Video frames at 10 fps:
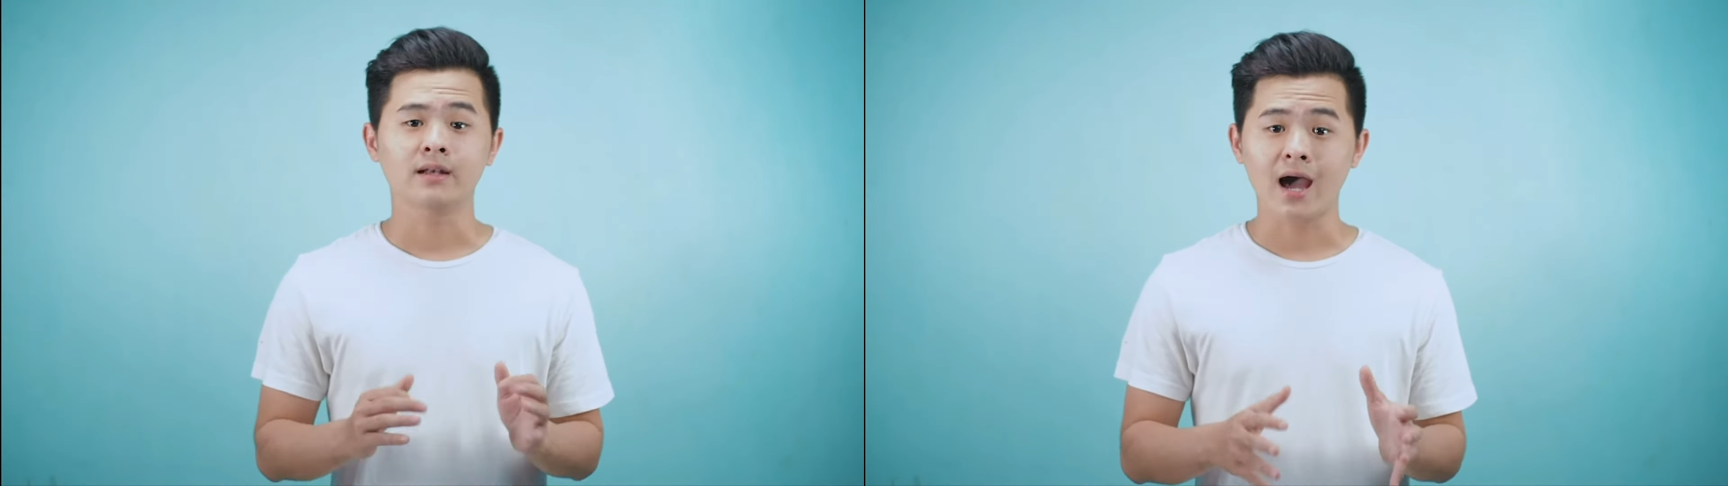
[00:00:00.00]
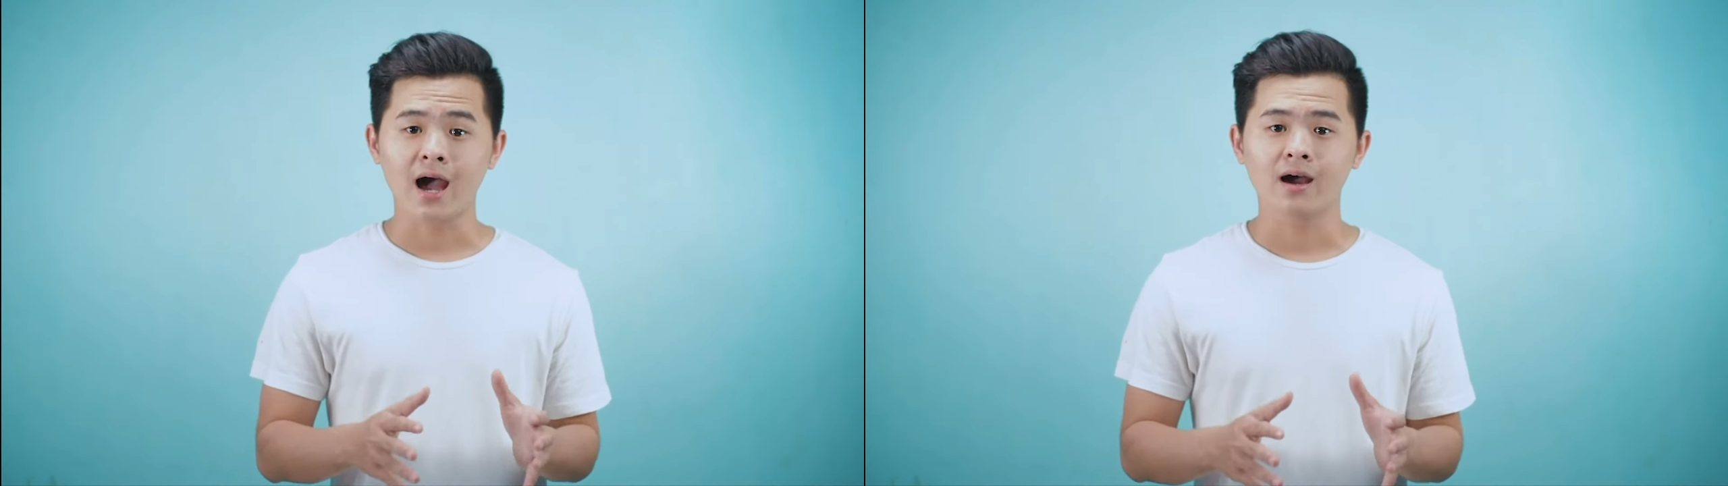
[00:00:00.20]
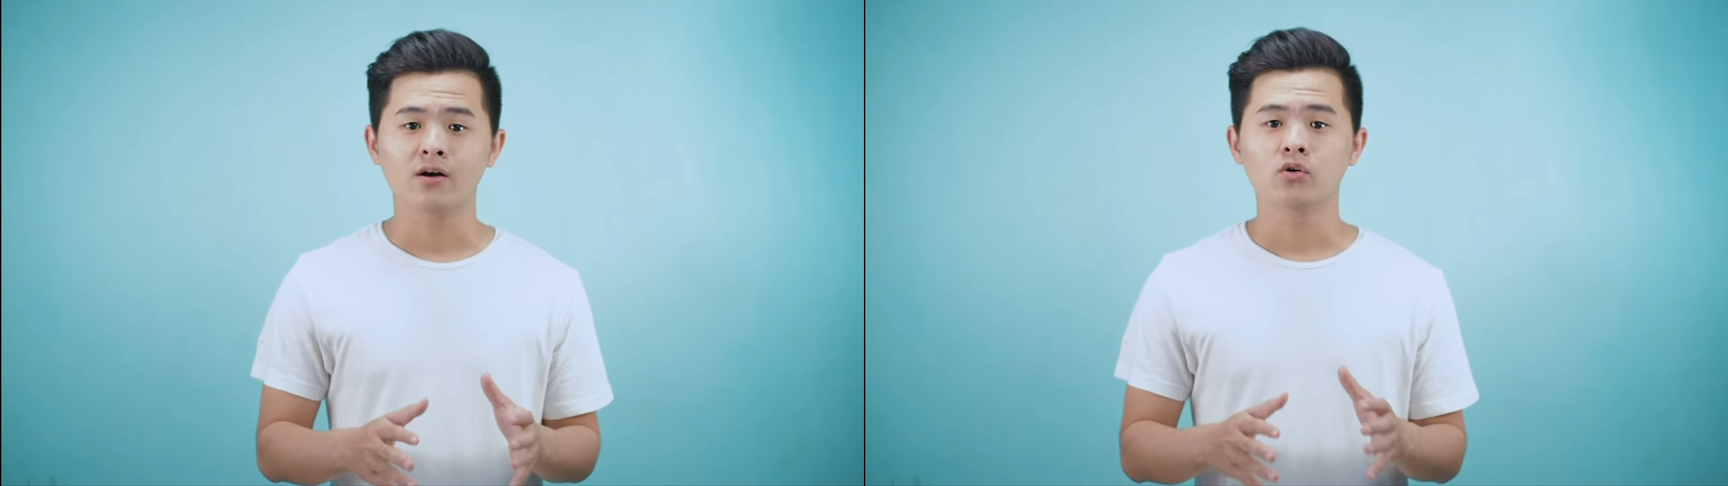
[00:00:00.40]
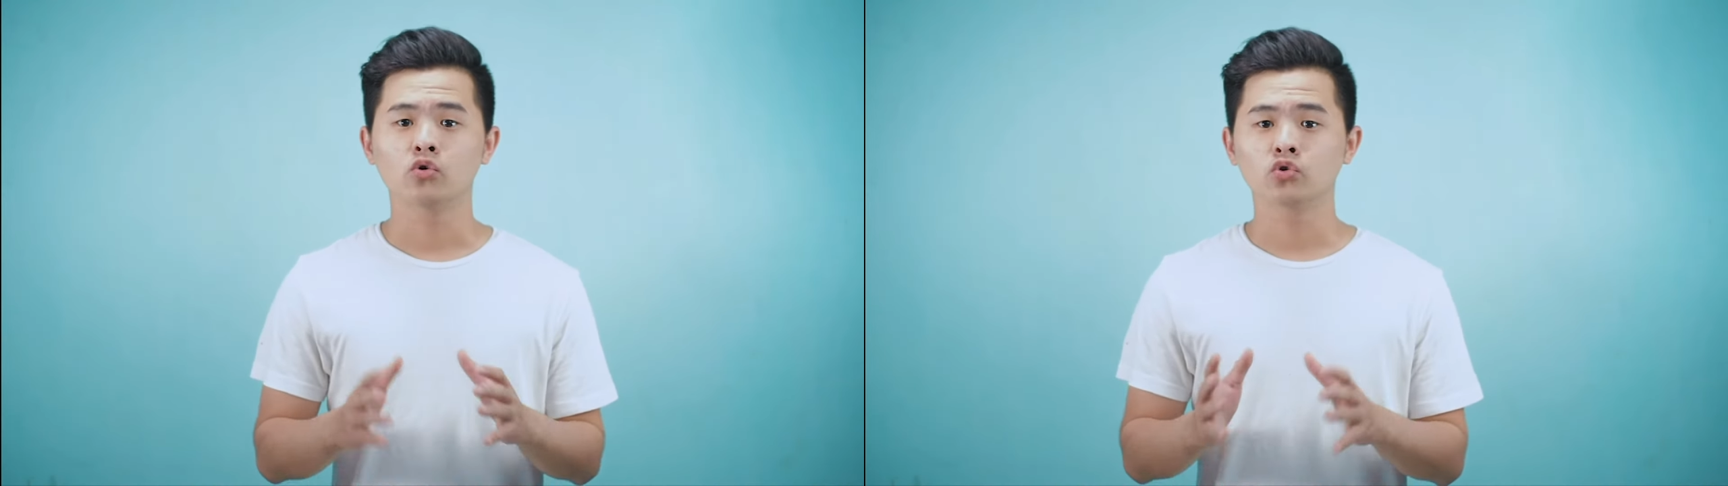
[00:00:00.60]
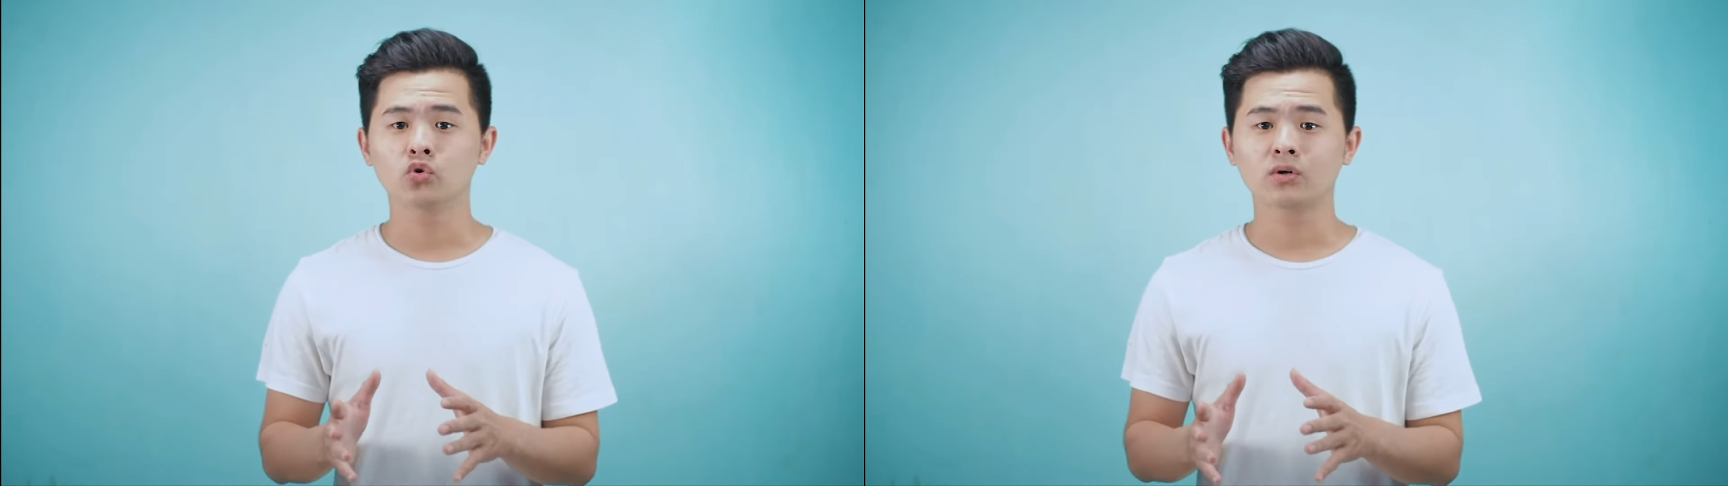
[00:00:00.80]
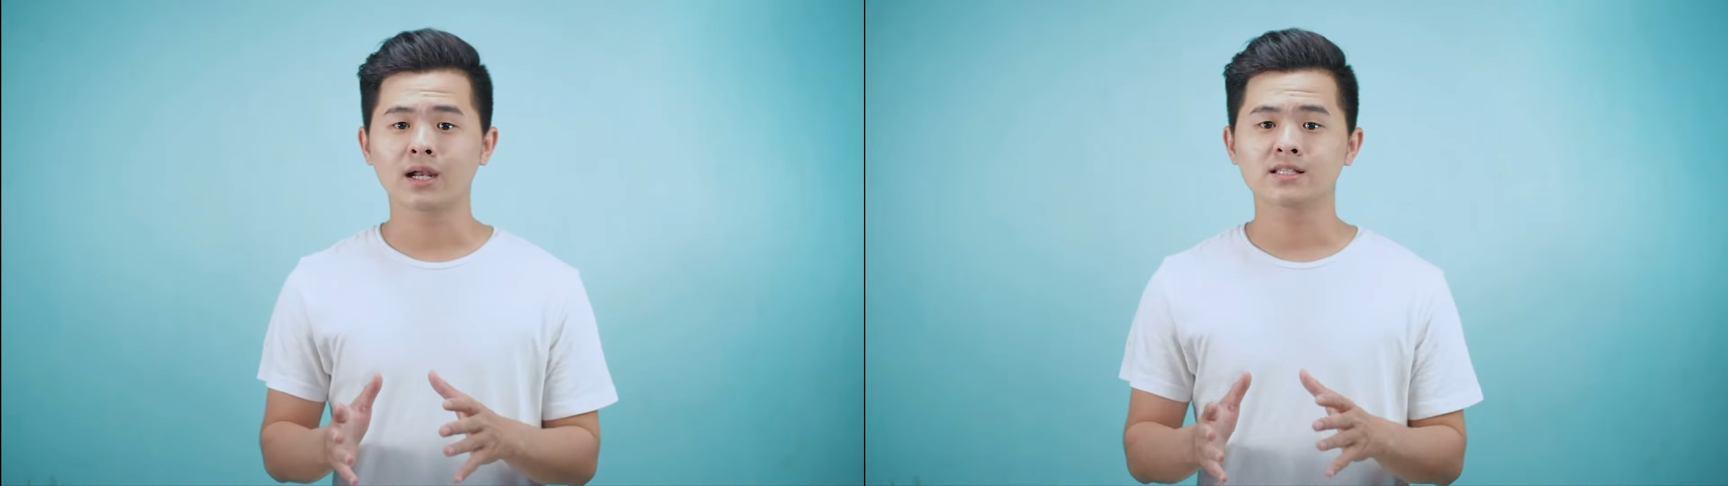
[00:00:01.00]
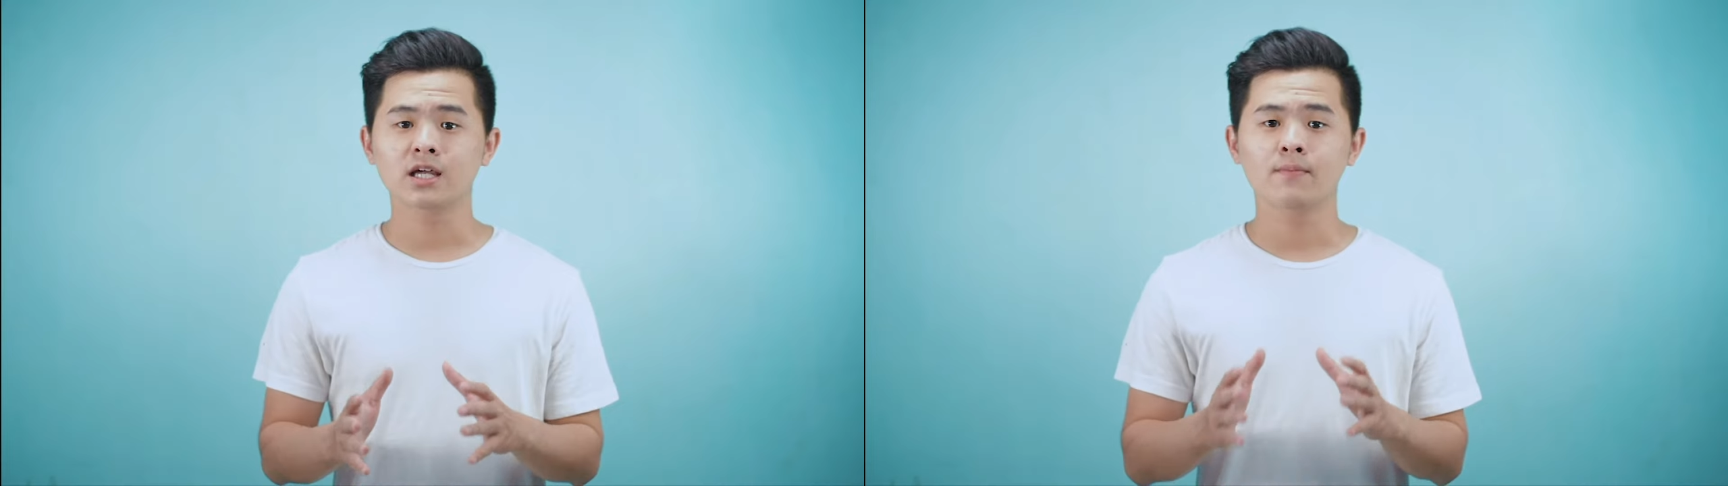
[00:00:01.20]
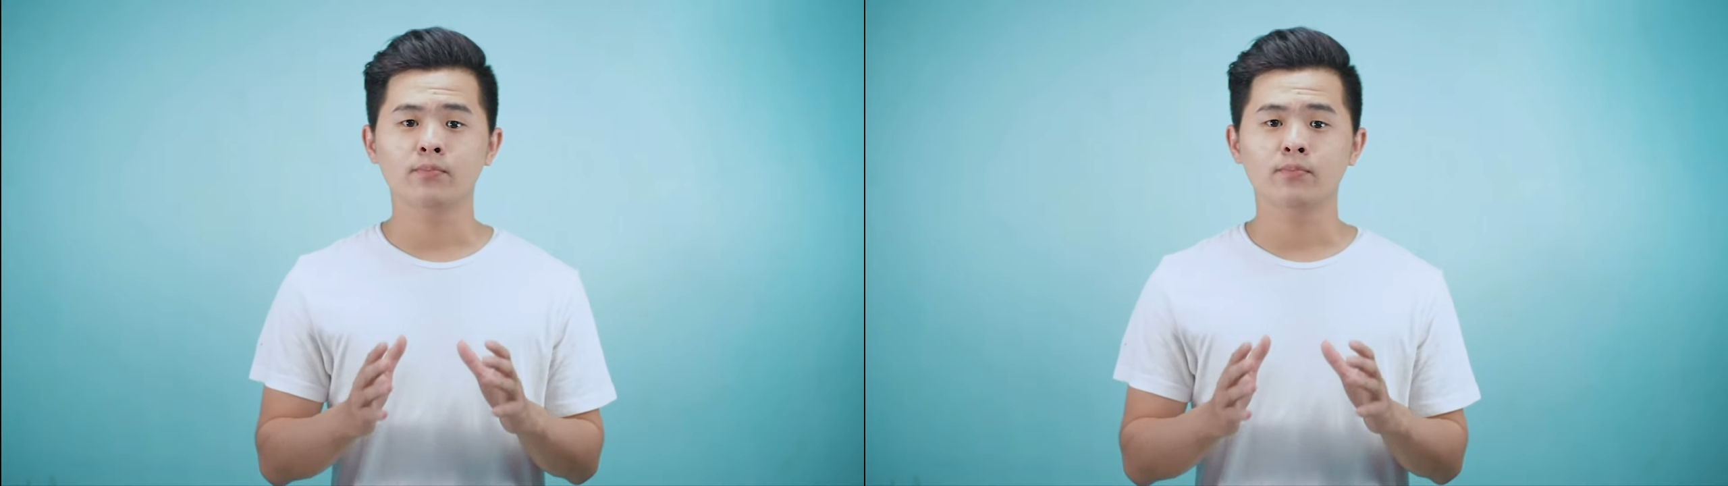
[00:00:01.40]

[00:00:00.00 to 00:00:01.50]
Nah, untuk kelancaran